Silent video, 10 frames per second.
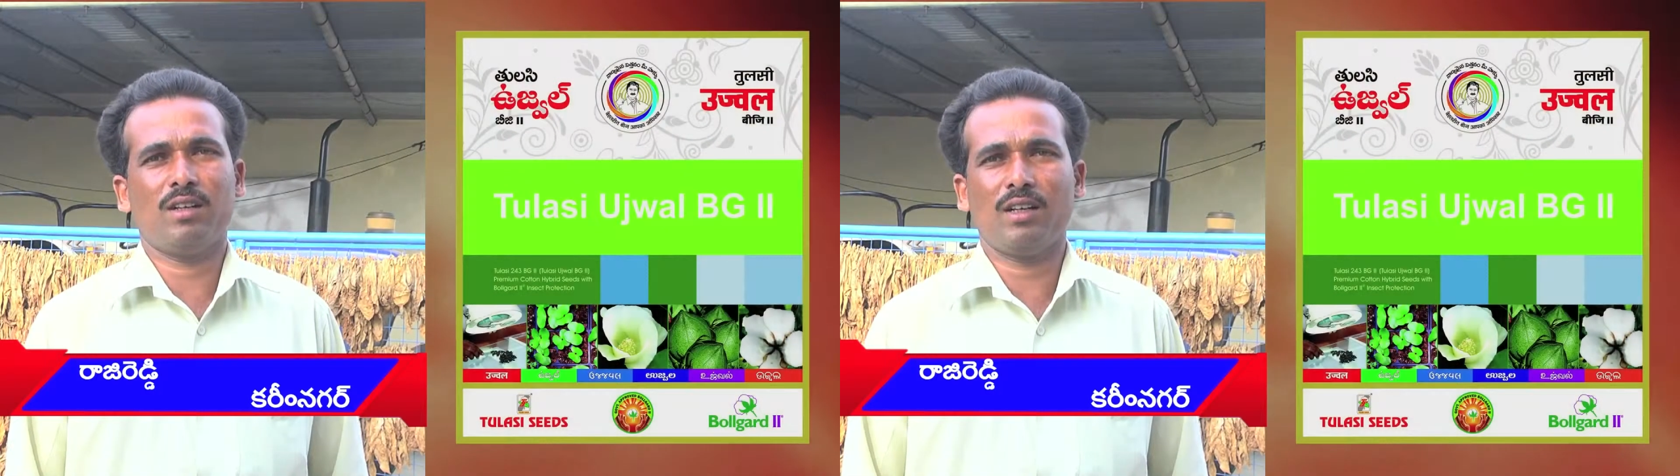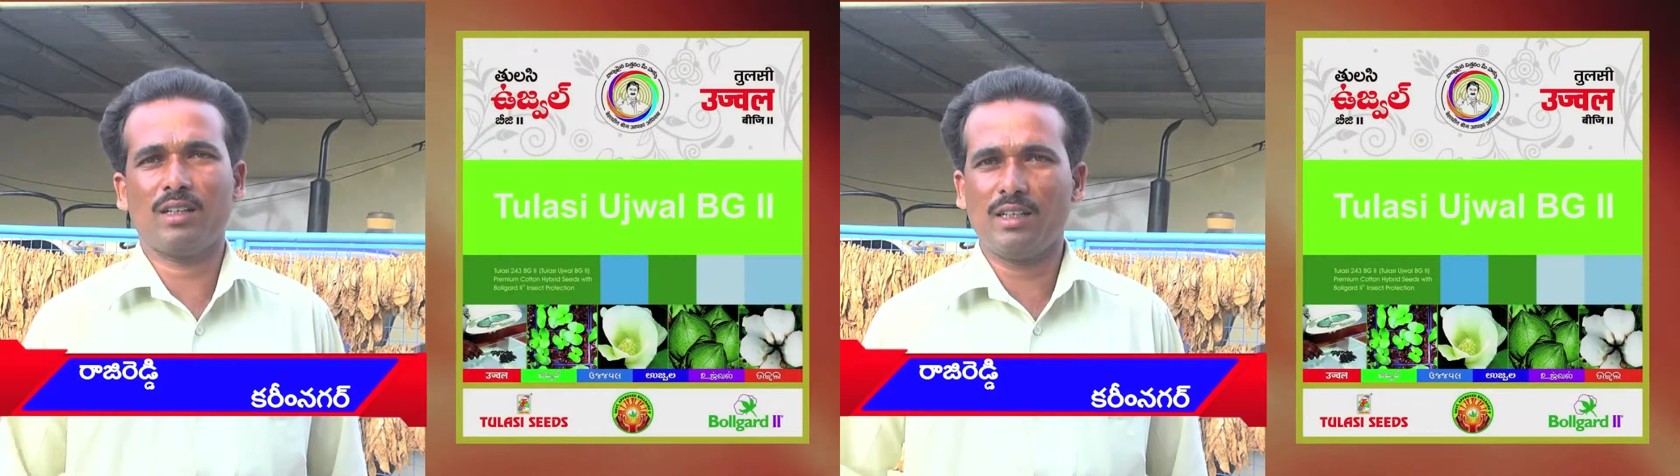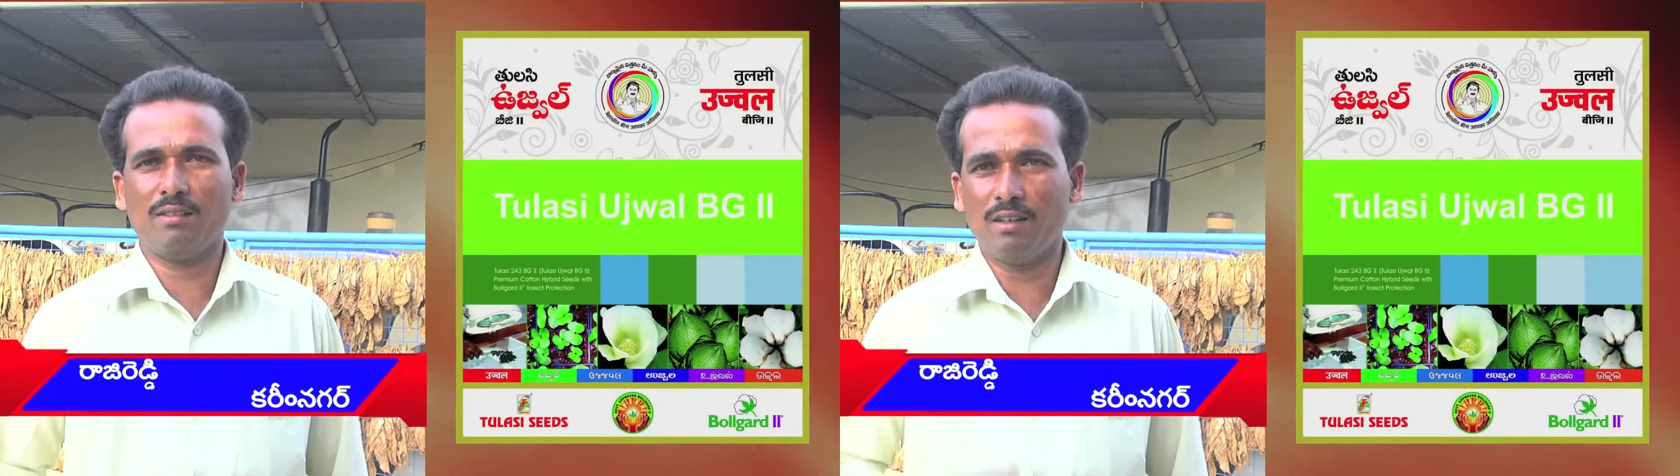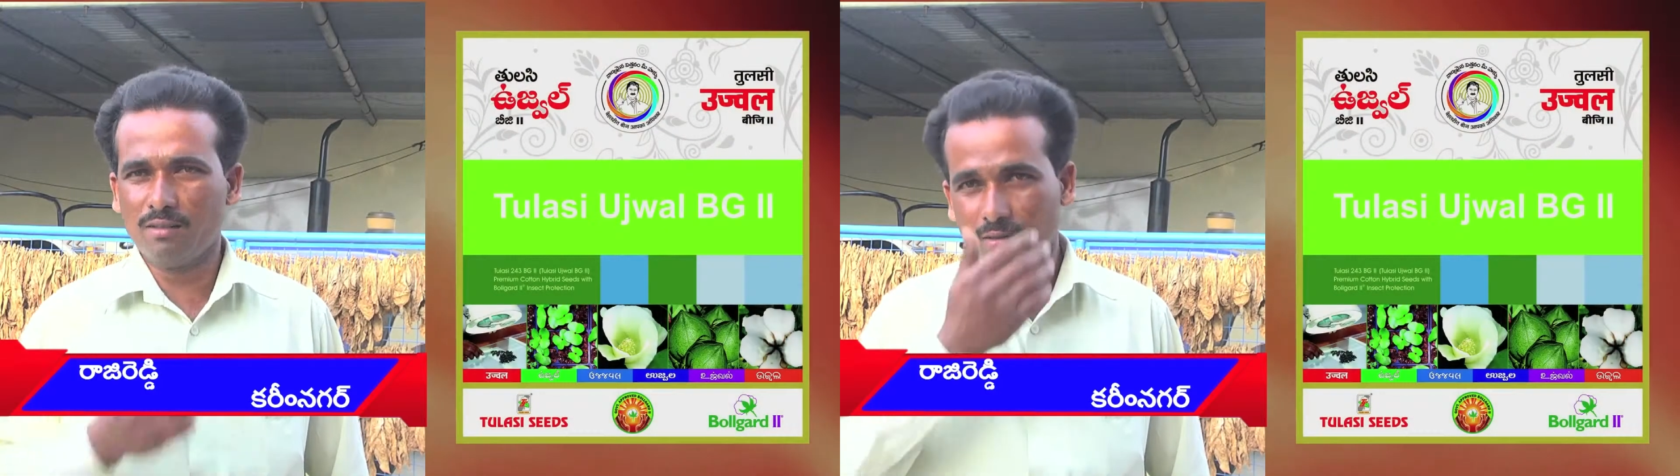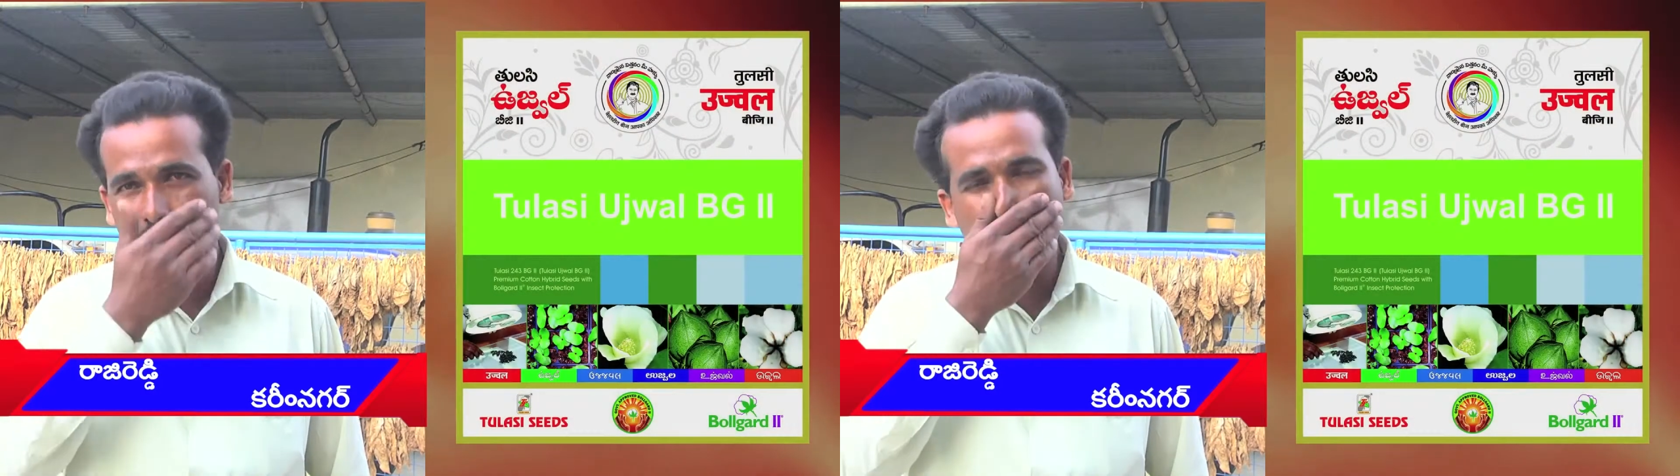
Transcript: అటాక్ ఏమి లేవు